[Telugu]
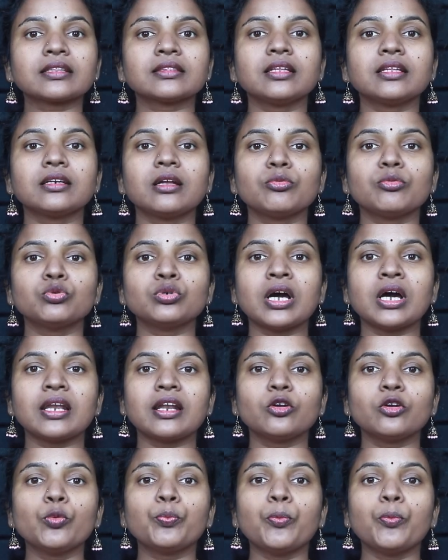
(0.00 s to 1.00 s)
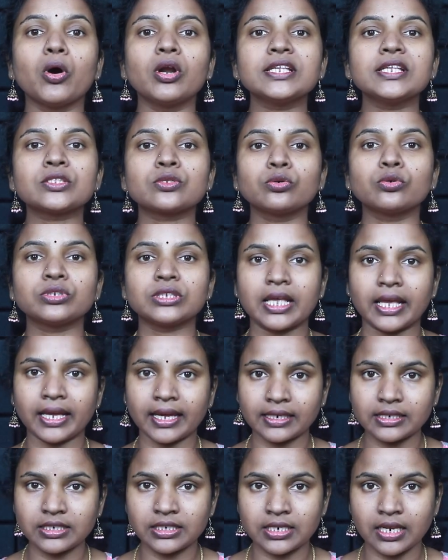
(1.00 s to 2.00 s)
రక్త నమూనాలను పోలీసులు
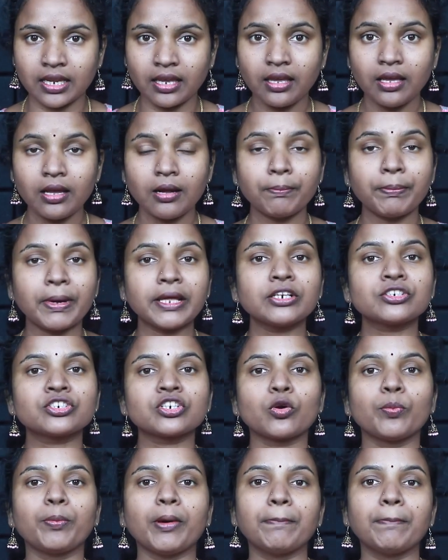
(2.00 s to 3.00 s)
సేకరించి పరీక్షకు